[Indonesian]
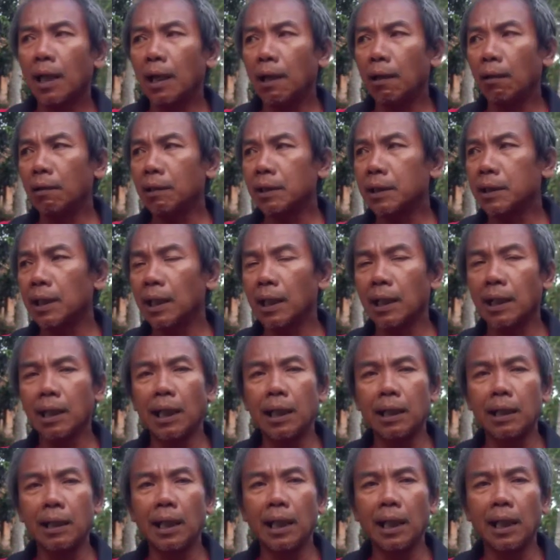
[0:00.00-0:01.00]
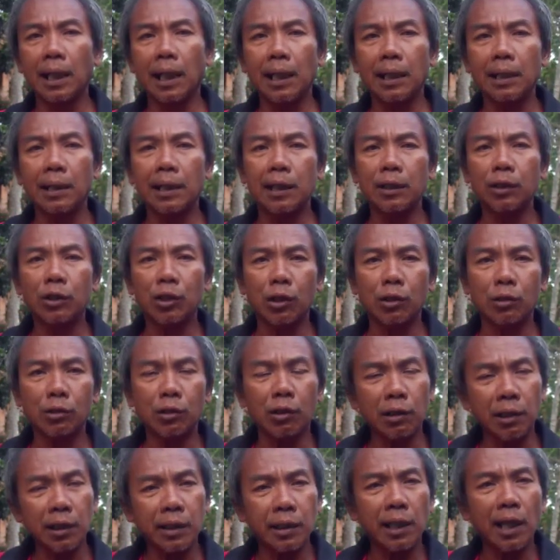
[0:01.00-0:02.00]
kalau dia gandengannya
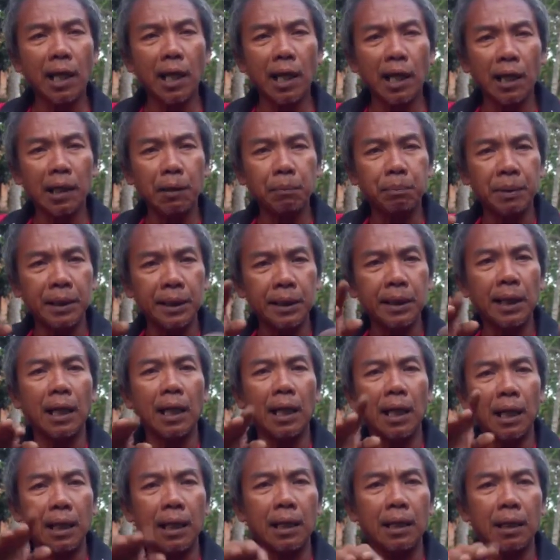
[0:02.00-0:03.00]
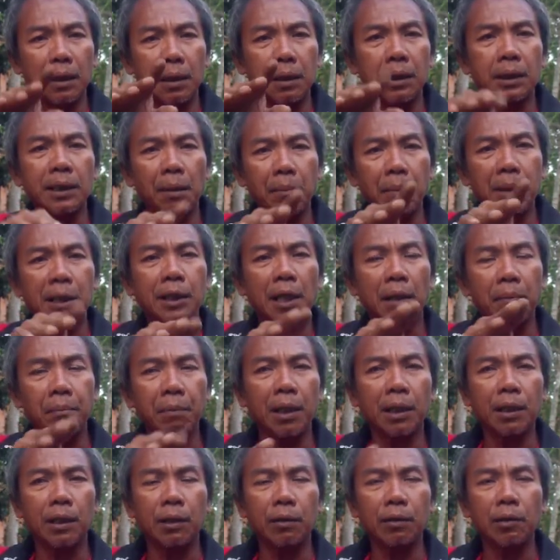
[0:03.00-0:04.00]
cocok dia akan bisa
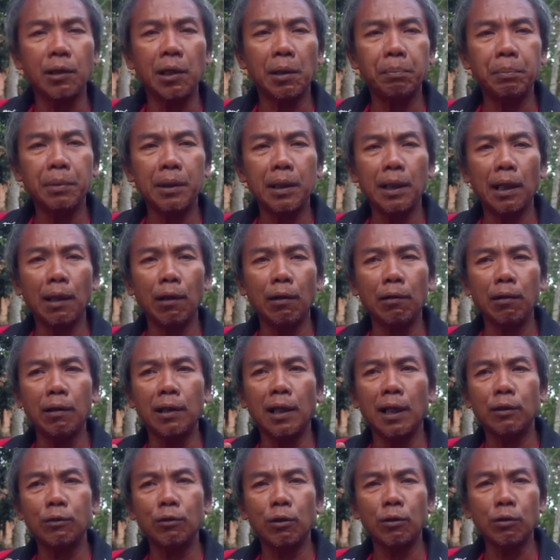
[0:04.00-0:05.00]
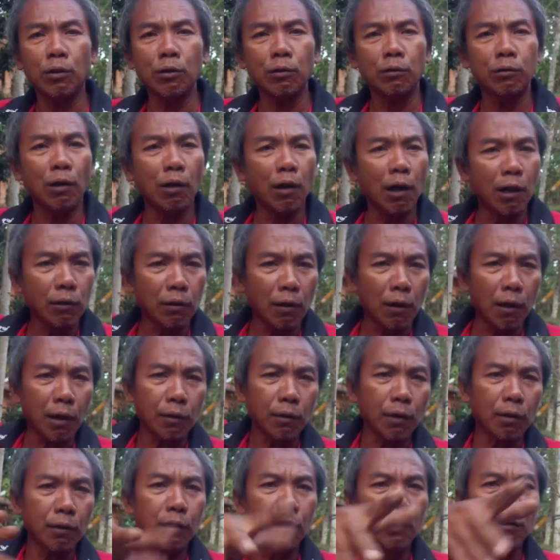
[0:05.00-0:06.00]
sama-sama gitu tapi kalau tidak cocok dia
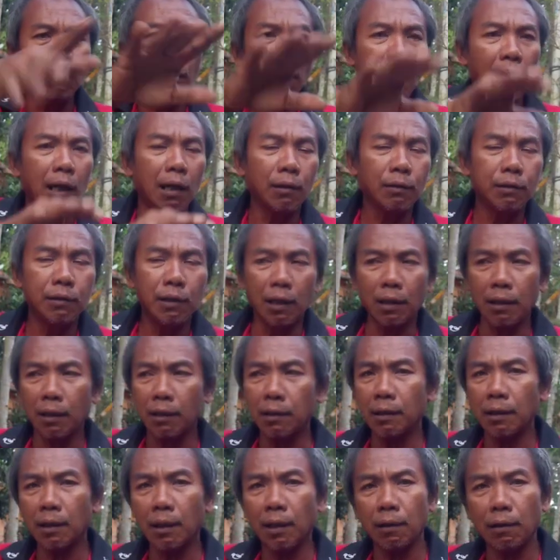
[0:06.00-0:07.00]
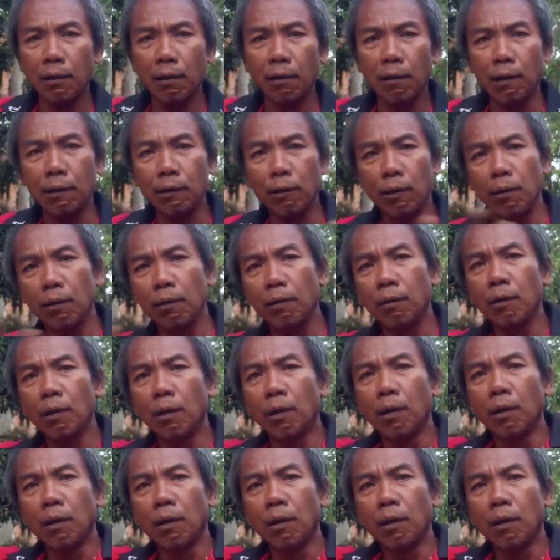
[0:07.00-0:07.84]
kadang-kadang ninggal dia nanti kadang-kadang